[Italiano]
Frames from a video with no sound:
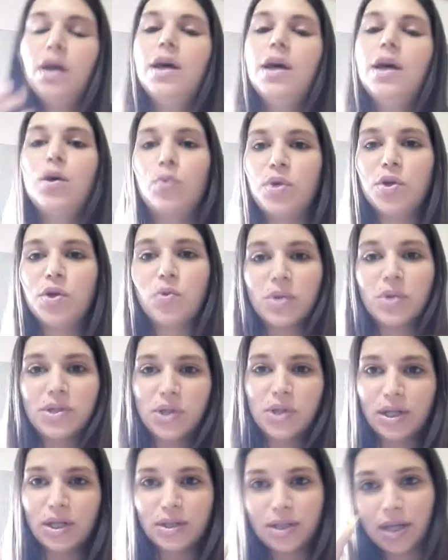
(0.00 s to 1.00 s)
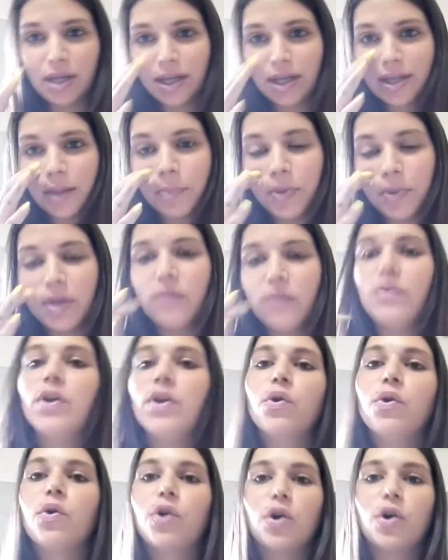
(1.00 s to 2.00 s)
e quindi questi erano altri tipi di
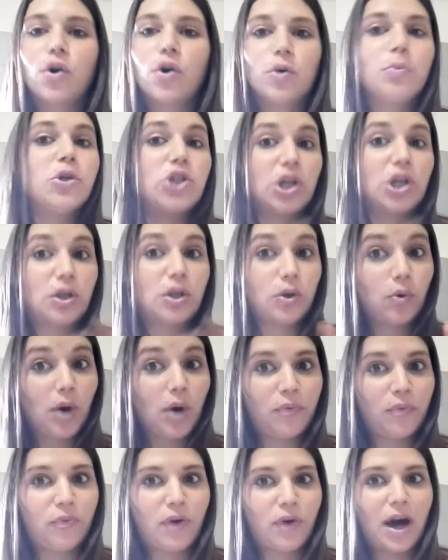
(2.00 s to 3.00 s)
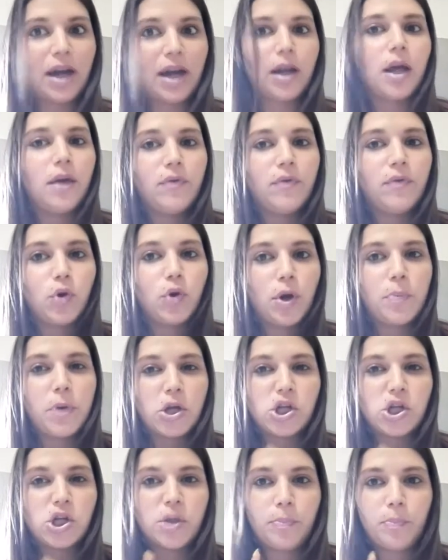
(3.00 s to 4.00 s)
video che ho cominciato a fare e vedo che
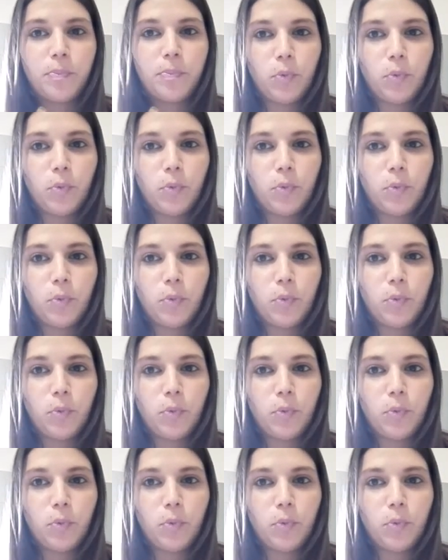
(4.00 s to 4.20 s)
piace a